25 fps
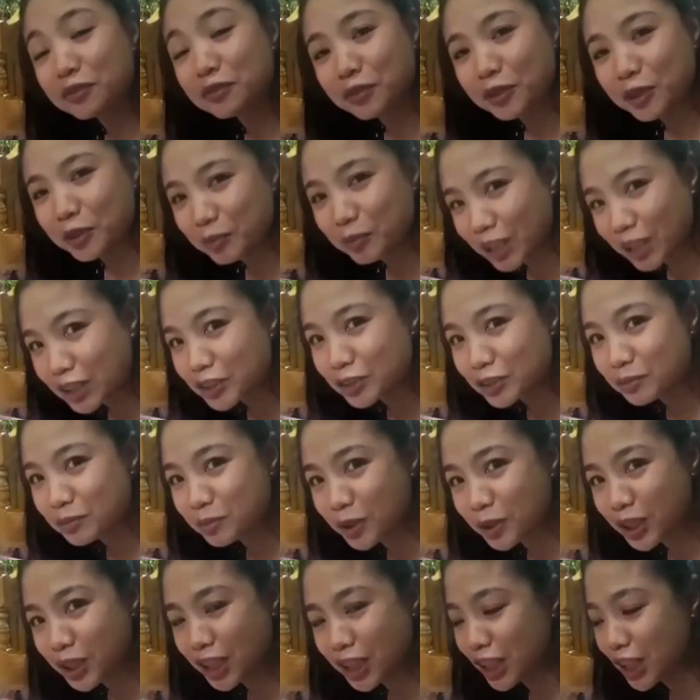
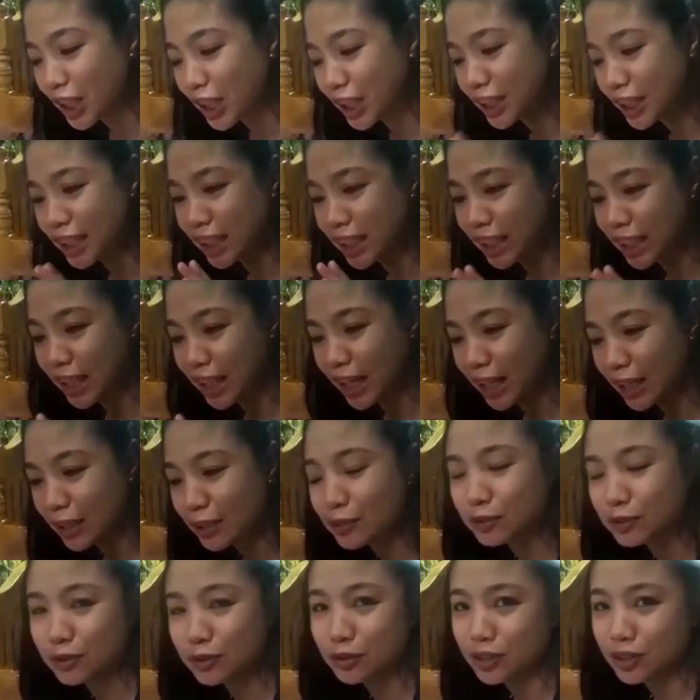information po regarding
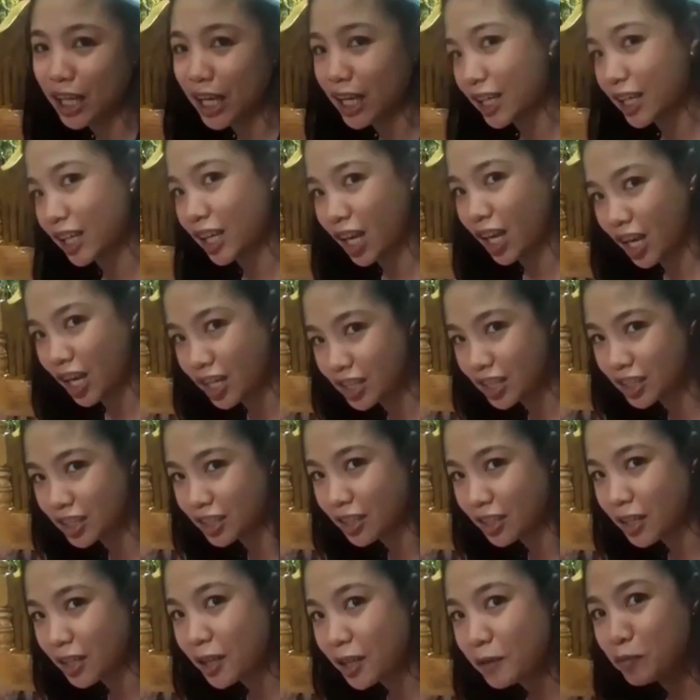how to take
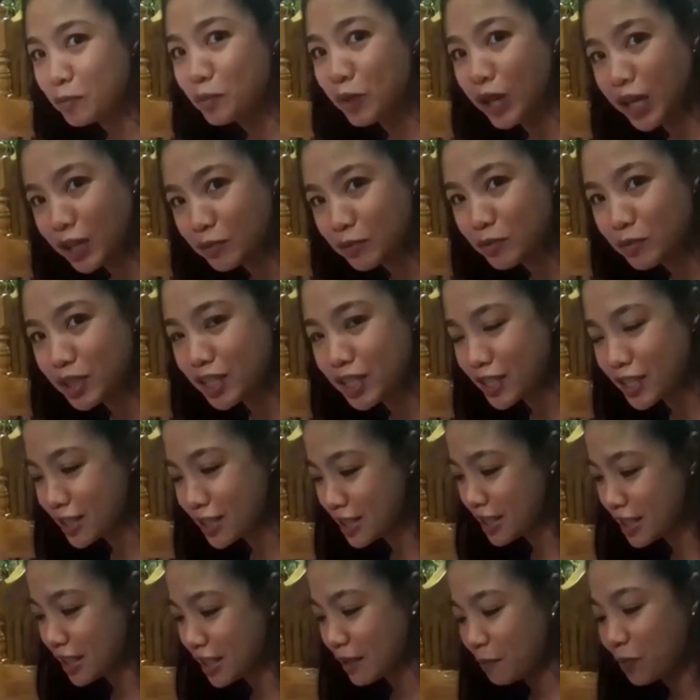care
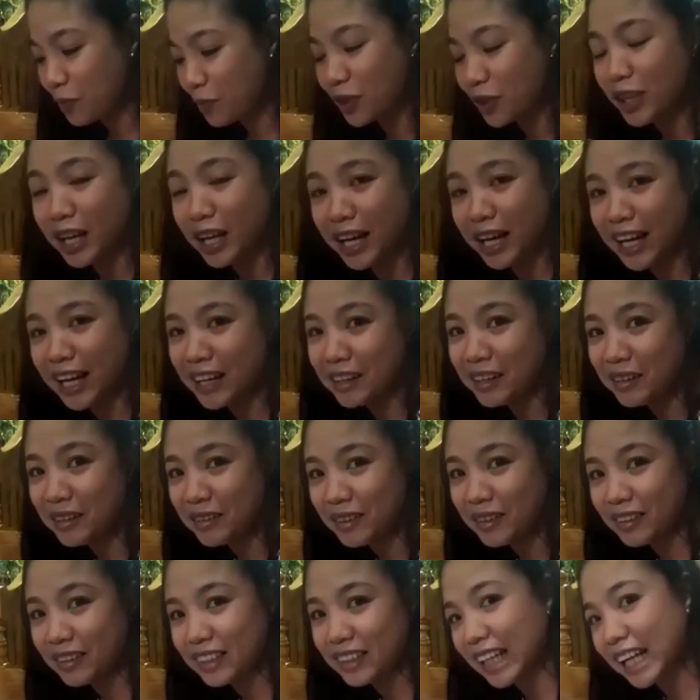babies
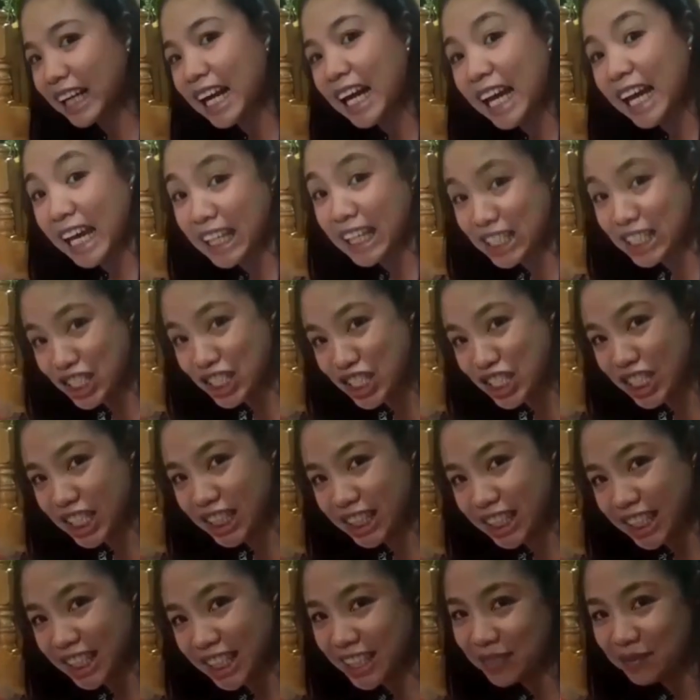na
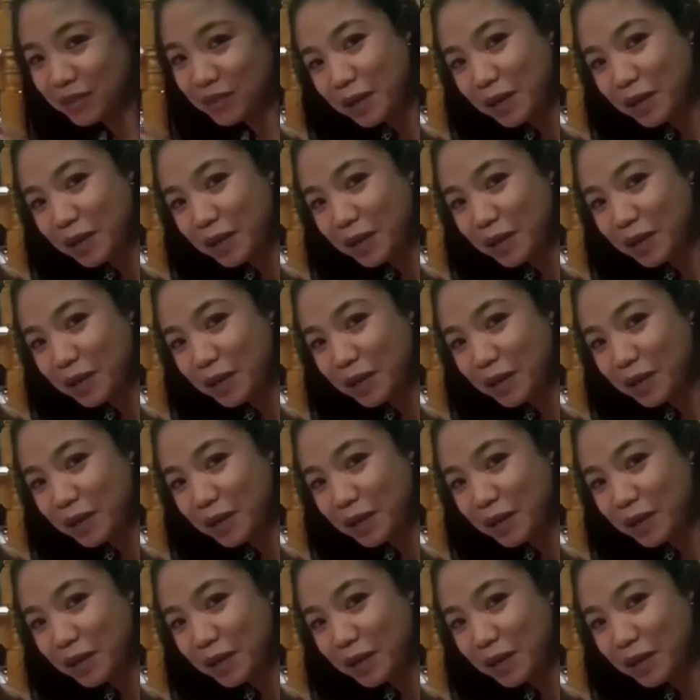naka-NG.